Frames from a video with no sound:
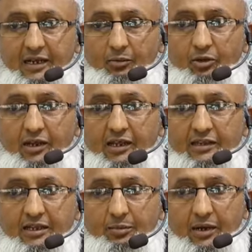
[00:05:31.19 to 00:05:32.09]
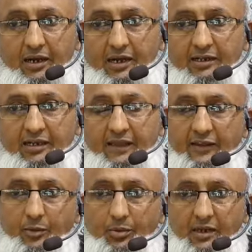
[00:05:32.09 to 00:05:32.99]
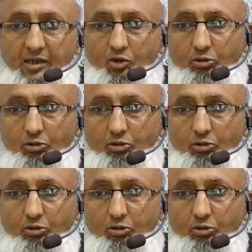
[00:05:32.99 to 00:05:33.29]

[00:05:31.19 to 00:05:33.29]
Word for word: நம்முடைய இந்த பாராட்டை அதிகப்படுத்திக்